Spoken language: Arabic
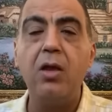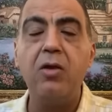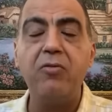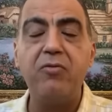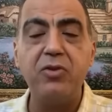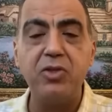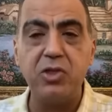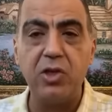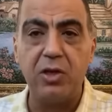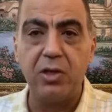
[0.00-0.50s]

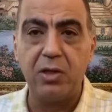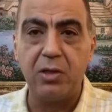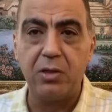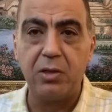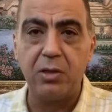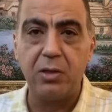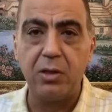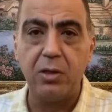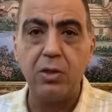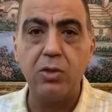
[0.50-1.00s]
في شنك
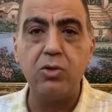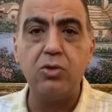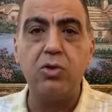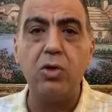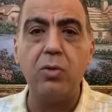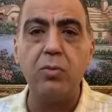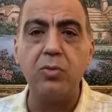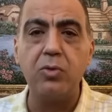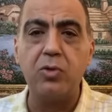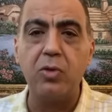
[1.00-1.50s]

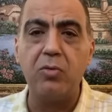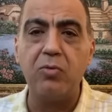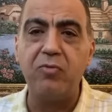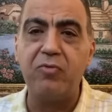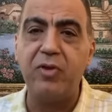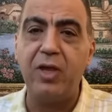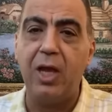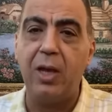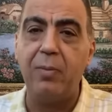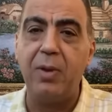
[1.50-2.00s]
دمتم
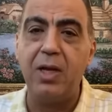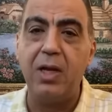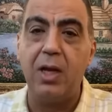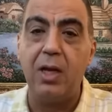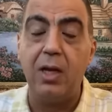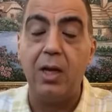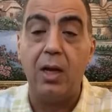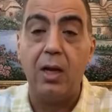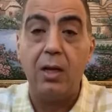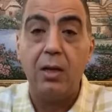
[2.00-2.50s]
في أمان
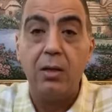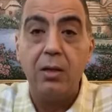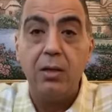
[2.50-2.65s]
الله